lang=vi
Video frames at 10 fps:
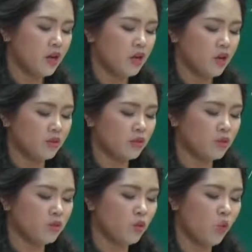uh,
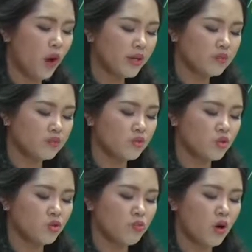từ one
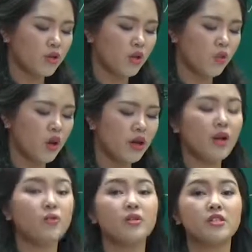to more than
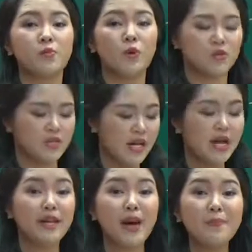100 spots đây
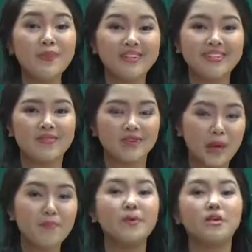là numbers vậy
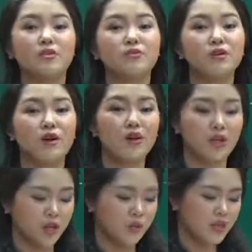numbers cũng được coi là
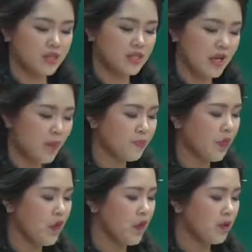keywords nhá
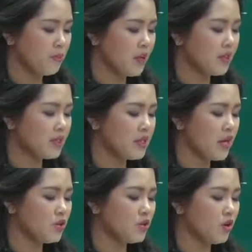but they
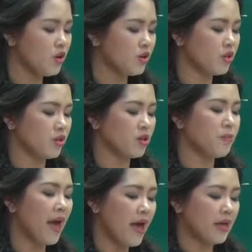tend to occur in
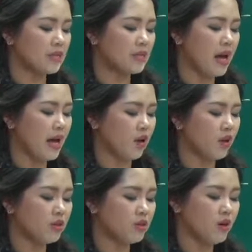pairs à
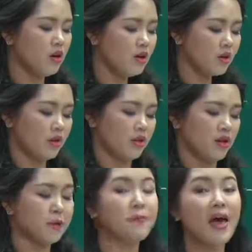có từ occur
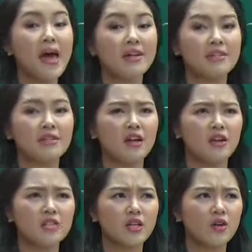in pairs tức là
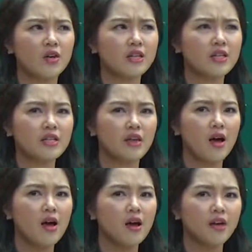nó sẽ nói đến cái gì nhỉ
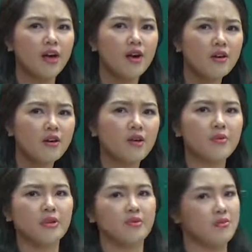cái
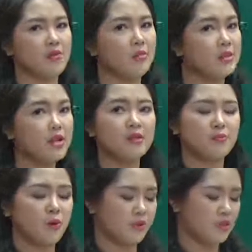occurrence of
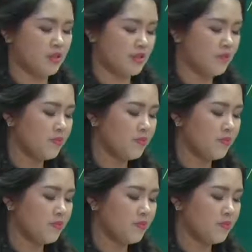sunspots